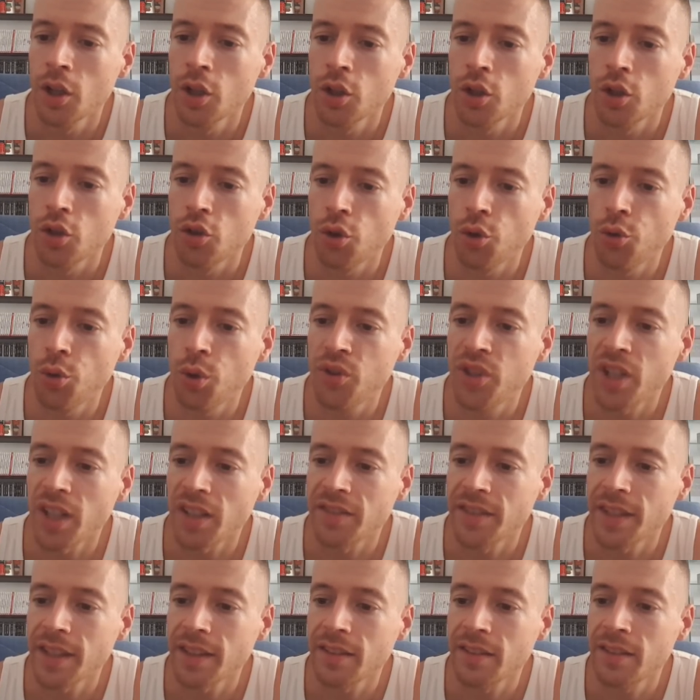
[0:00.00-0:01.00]
Jeu de
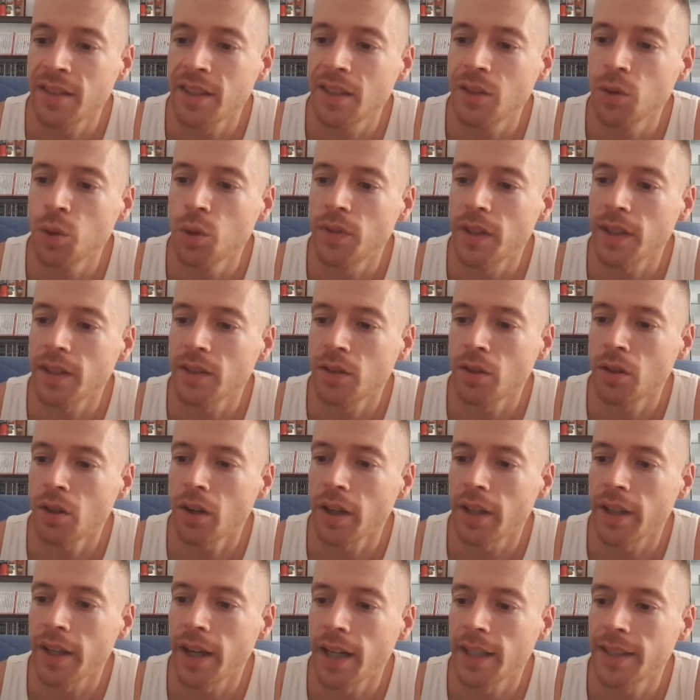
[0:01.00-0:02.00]
tir tactique novateur
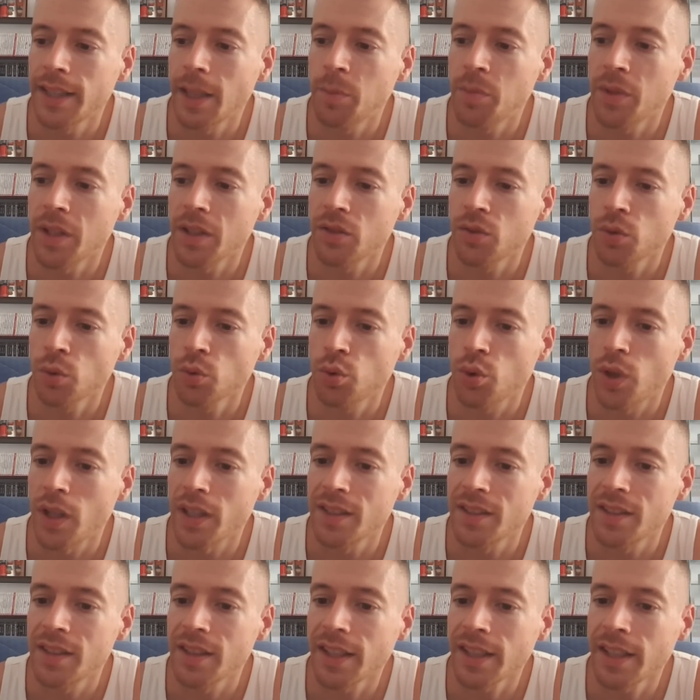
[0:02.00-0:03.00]
et adaptation de la
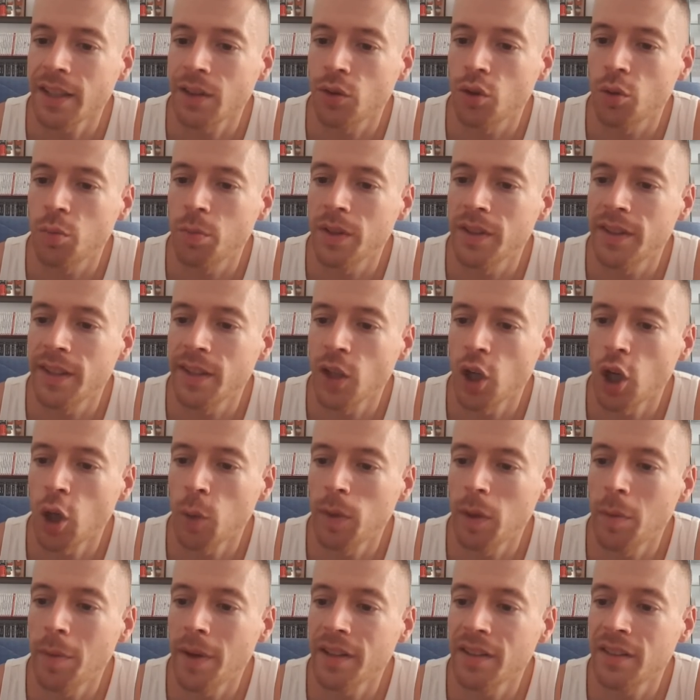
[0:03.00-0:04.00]
série de BD
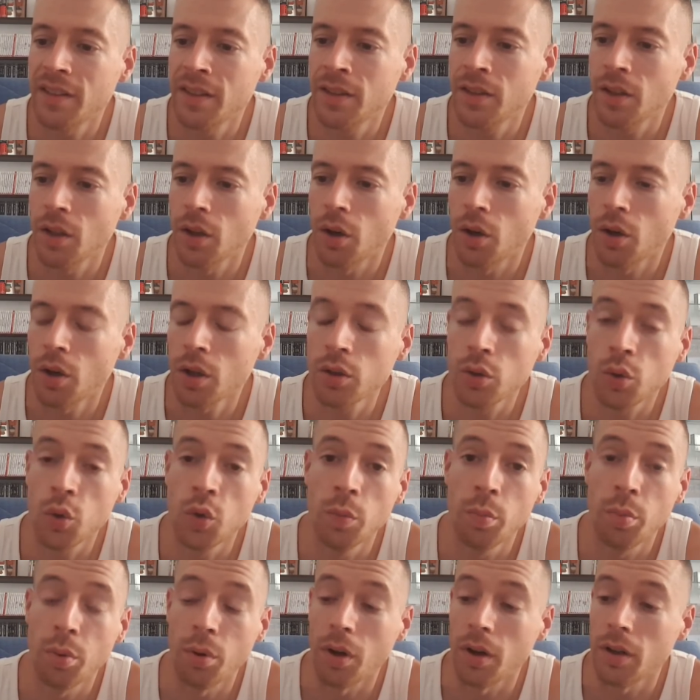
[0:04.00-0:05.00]
emblématique Rock
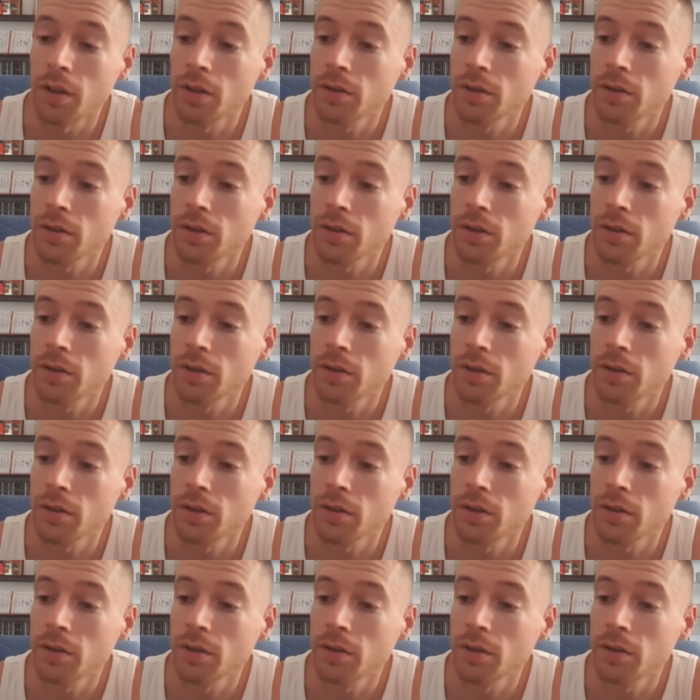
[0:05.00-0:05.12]
Trooper.